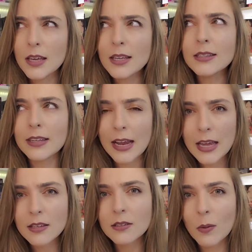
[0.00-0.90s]
e
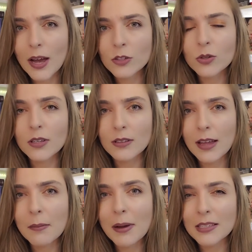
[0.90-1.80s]
3, eu acho que
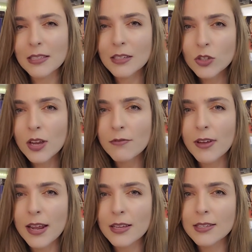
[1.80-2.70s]
tem bastante
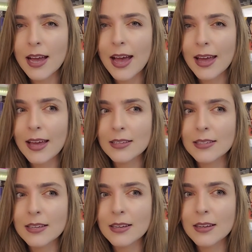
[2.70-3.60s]
referência a
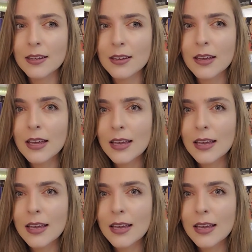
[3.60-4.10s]
essa,